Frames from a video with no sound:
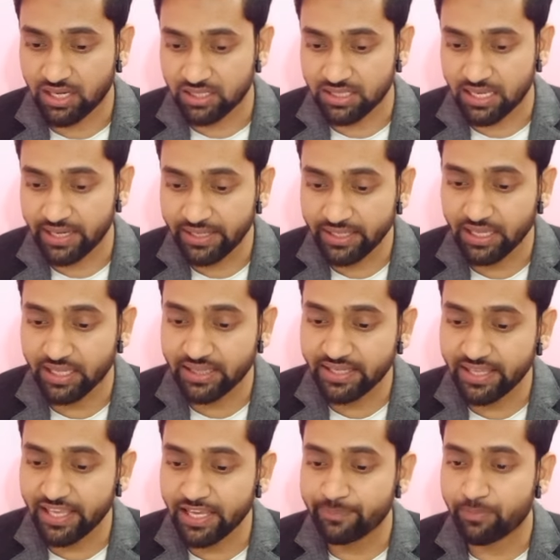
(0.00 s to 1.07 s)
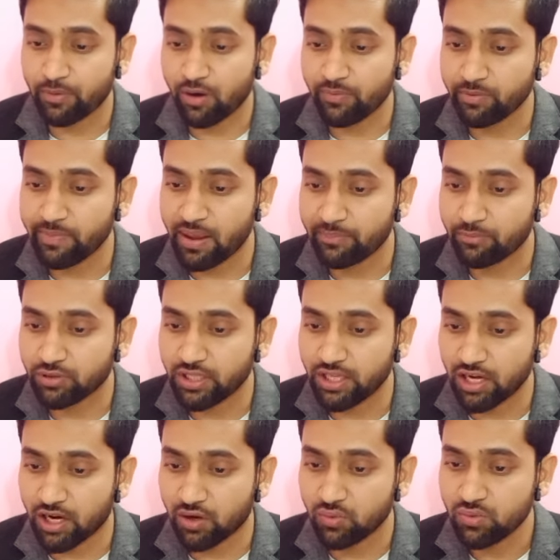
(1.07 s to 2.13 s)
करता है ठीक है देखिए एक प्रॉम्प्ट मैं आपको
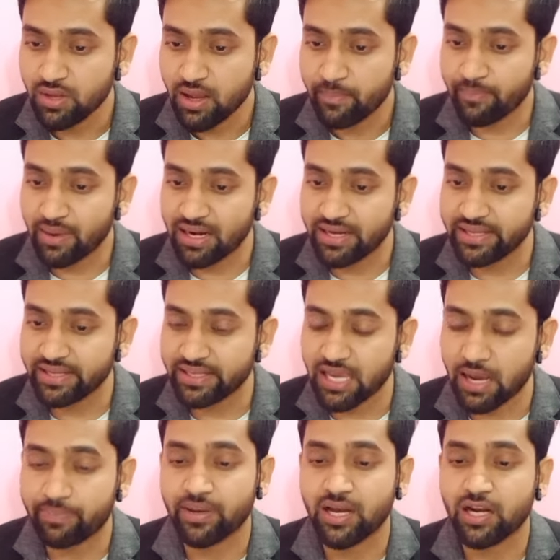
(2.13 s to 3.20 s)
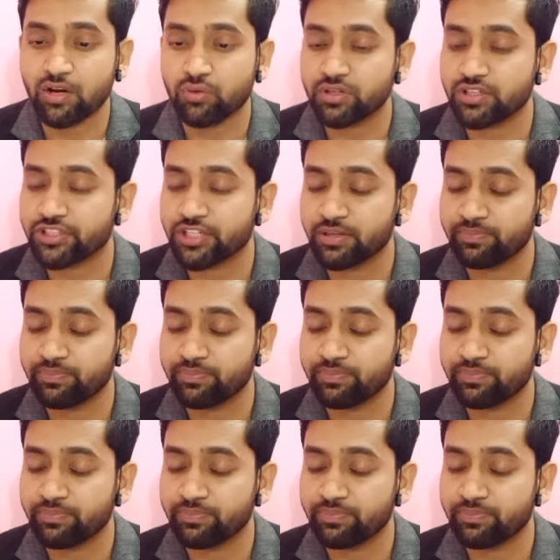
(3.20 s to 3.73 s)
दे रहा हूँ मान लीजिए कि आपका न्यूट्रिशन